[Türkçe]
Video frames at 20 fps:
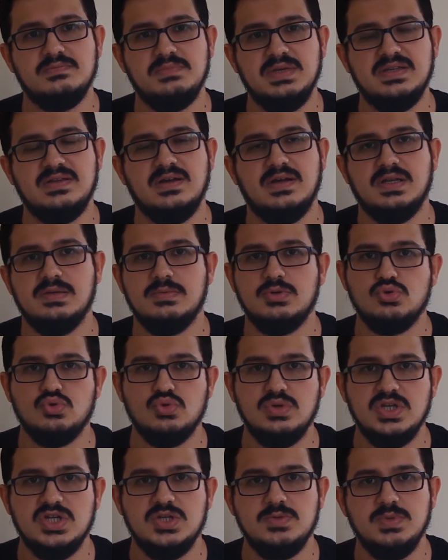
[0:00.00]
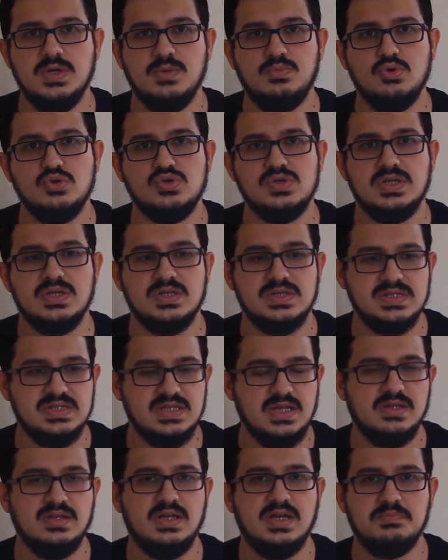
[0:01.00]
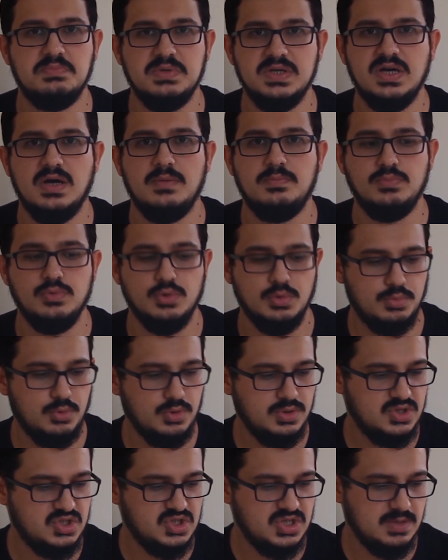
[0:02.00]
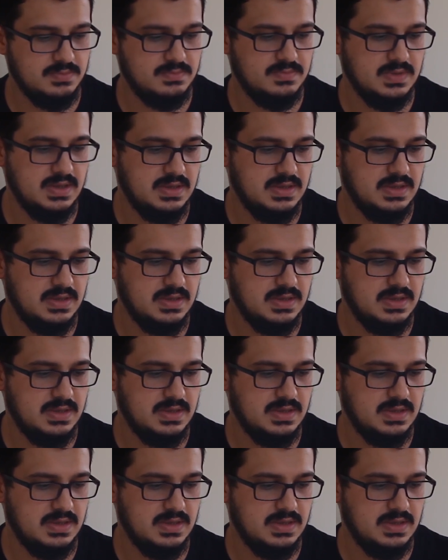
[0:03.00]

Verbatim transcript: miktarda bir su değişimi yapıyorsanız standart bir kap bulup onun içine